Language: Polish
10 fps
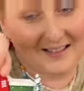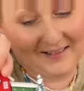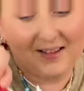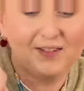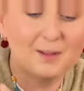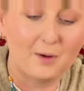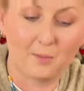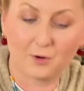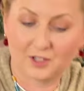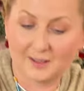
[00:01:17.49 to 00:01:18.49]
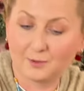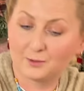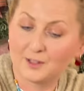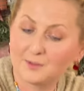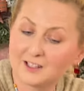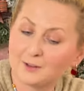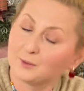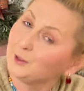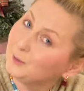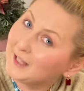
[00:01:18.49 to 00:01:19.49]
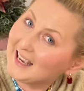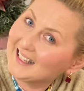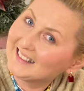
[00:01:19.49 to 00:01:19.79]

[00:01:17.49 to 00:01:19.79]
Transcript: nie wiadomo, może zamontujemy te domki tutaj,